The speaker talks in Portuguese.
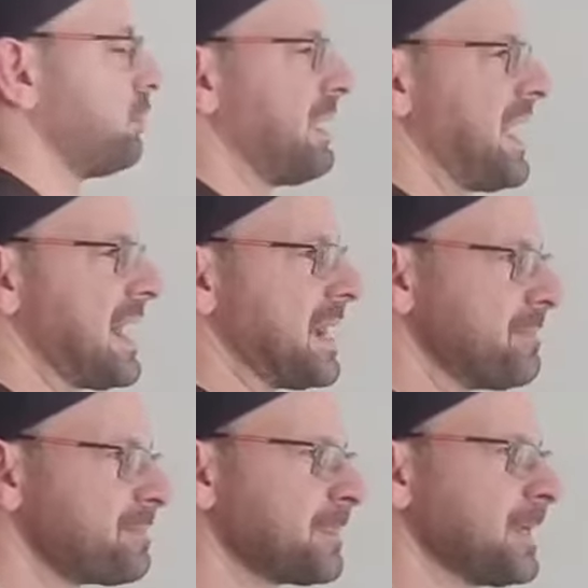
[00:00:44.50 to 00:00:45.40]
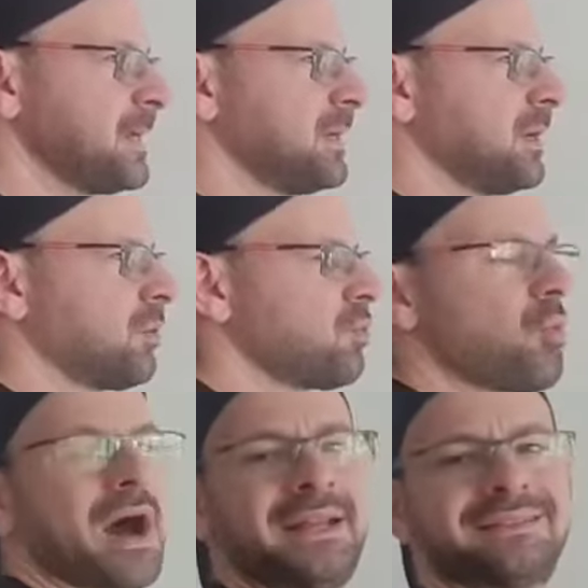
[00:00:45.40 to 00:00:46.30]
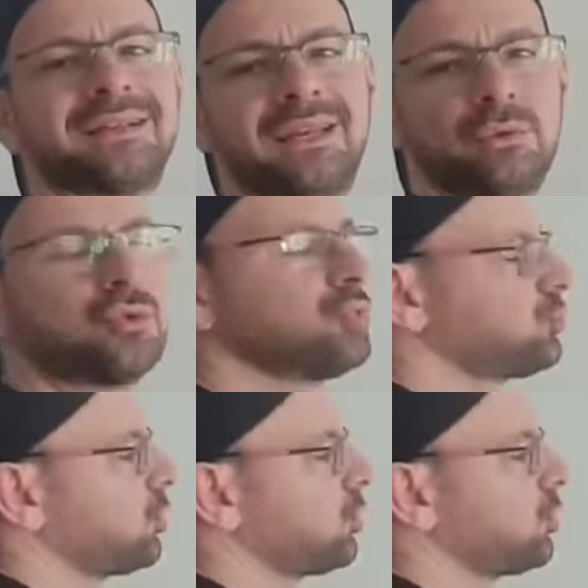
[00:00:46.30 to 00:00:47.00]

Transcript: com barra com 40 quilos no